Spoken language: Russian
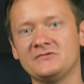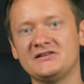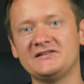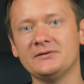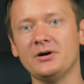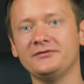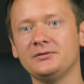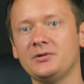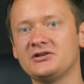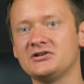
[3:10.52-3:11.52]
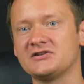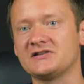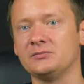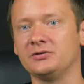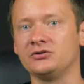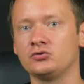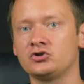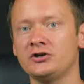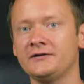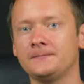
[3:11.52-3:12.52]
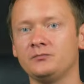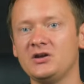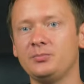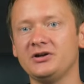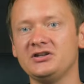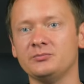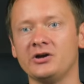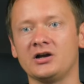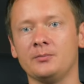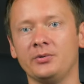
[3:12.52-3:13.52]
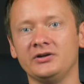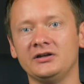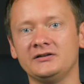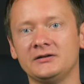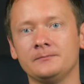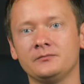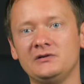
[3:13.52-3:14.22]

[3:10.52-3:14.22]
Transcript: система автоматически подгружает необходимые компоненты